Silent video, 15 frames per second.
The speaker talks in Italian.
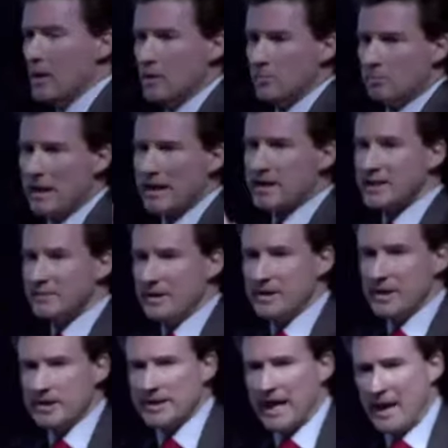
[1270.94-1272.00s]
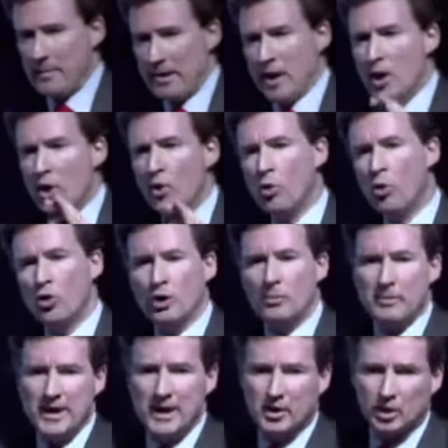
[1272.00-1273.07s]
Massimi sistemi, uno
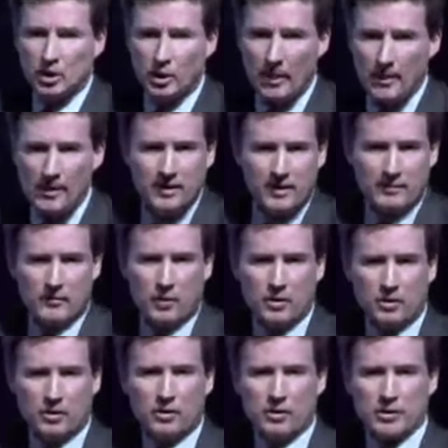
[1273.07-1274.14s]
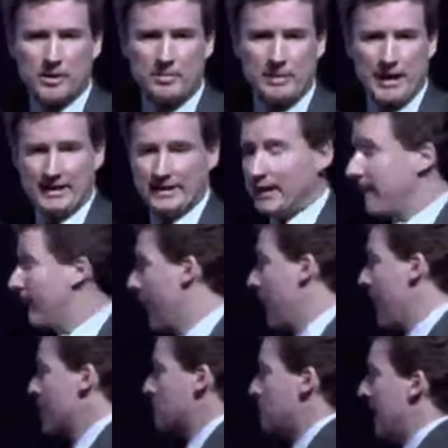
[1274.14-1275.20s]
micro, voi non lo saprete,
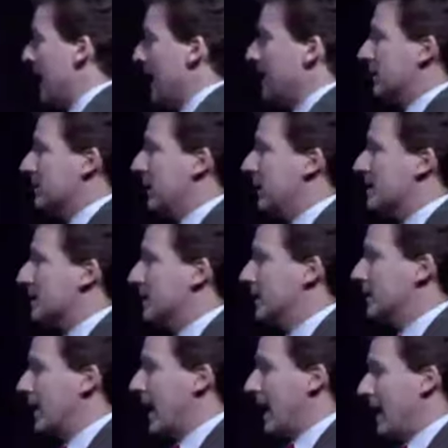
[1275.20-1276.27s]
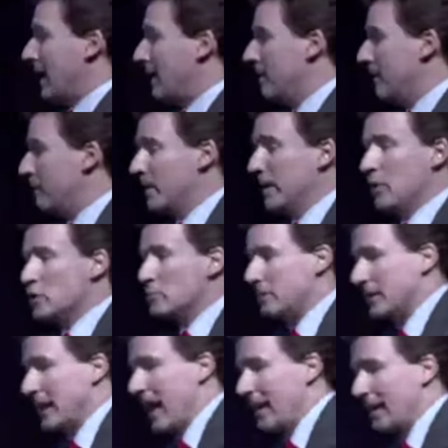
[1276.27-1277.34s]
ma nella sanità, per gli
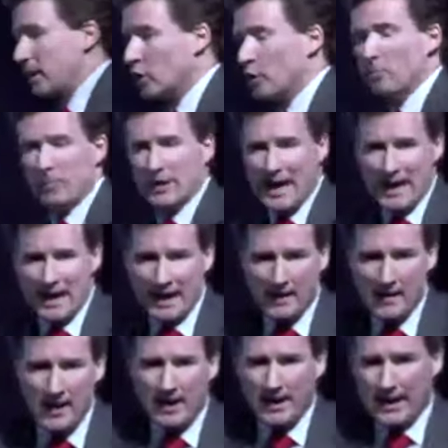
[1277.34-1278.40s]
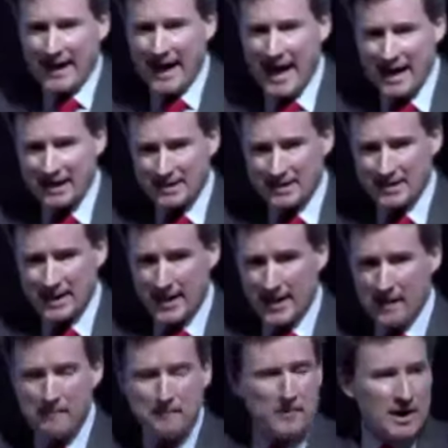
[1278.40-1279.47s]
ospedali, comprare le
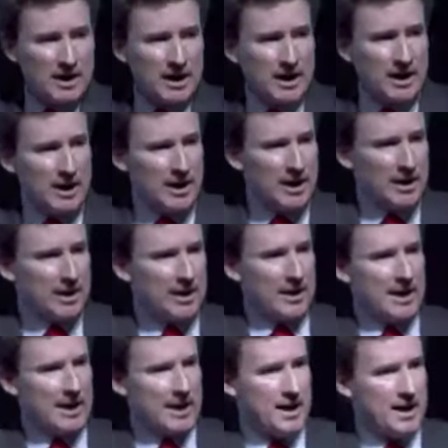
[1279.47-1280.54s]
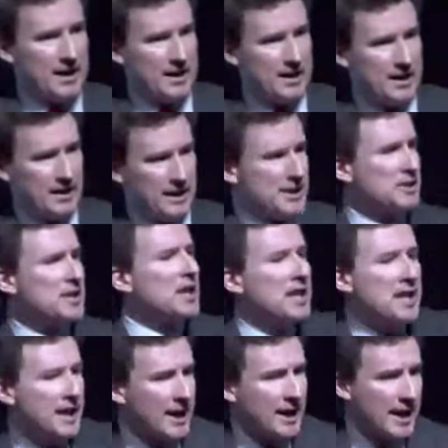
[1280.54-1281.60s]
garze, eh, le, eh, le
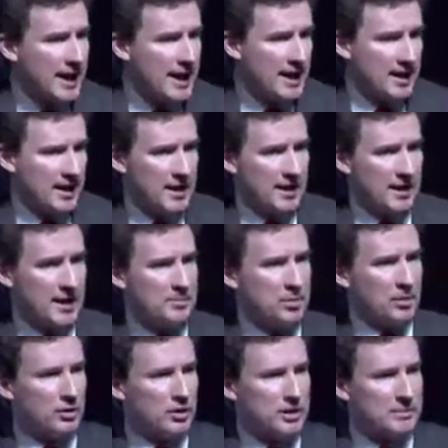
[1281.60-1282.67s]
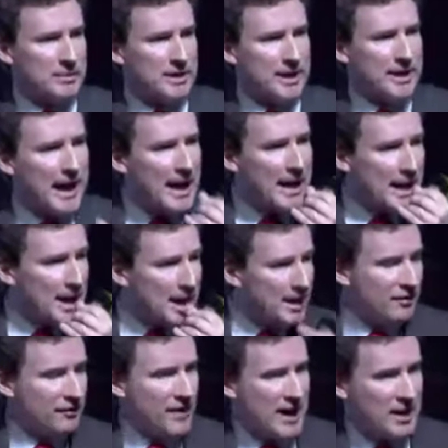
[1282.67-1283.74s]
siringhe, i prodotti medicali e anche
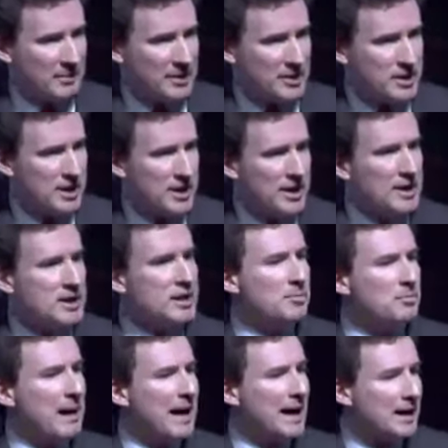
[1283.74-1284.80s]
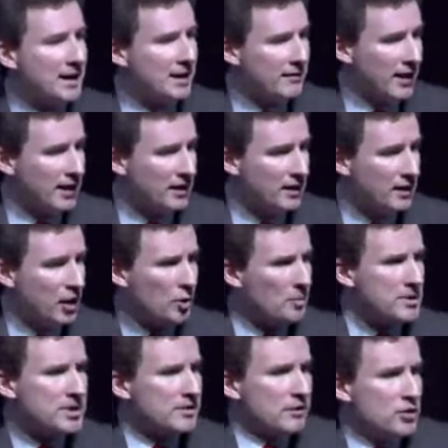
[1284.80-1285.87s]
i farmaci, si paga l'IVA come
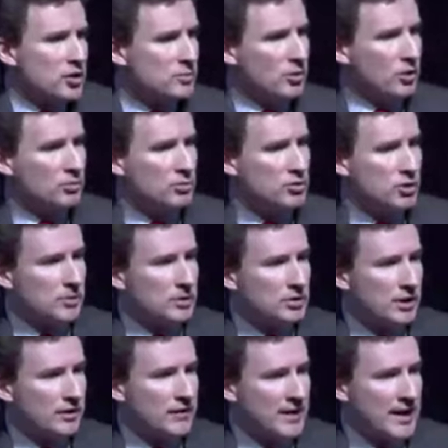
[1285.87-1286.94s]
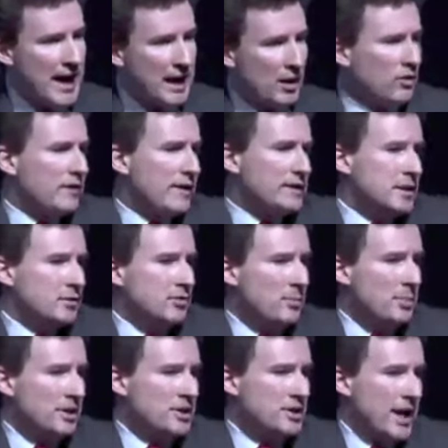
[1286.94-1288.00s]
se fossimo un consumatore finale. Un
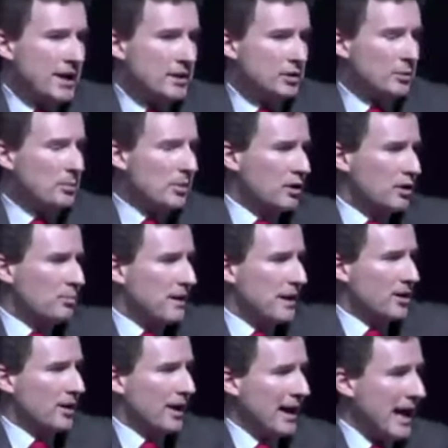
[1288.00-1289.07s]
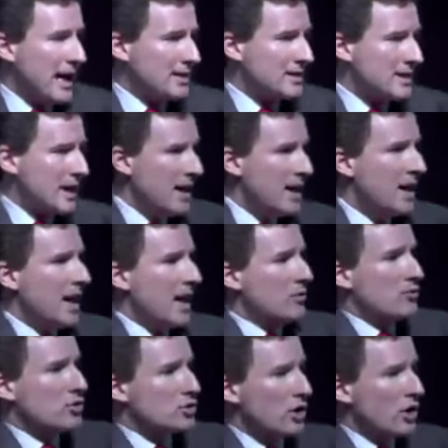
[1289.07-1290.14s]
22% per comprare una garza è
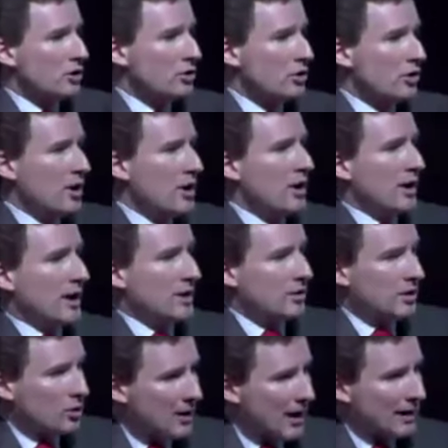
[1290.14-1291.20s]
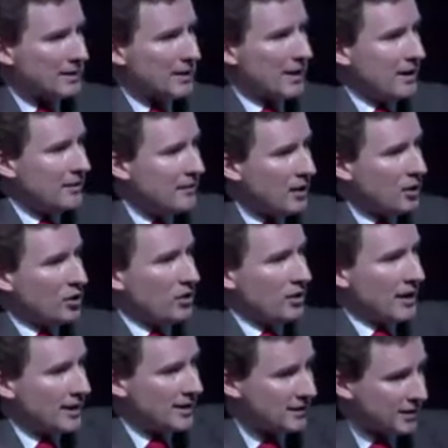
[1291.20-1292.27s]
un soldo che non riguarda il
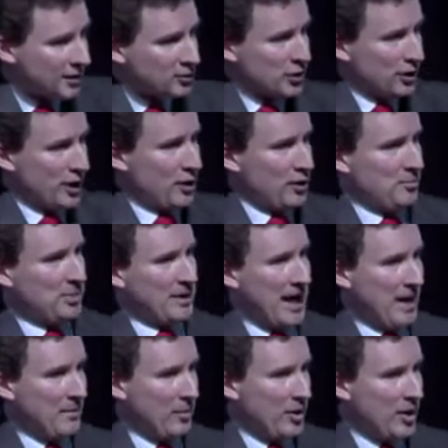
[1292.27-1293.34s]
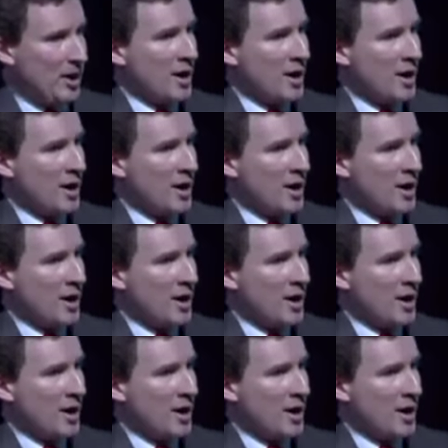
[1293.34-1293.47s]
valore di ciò che compriamo.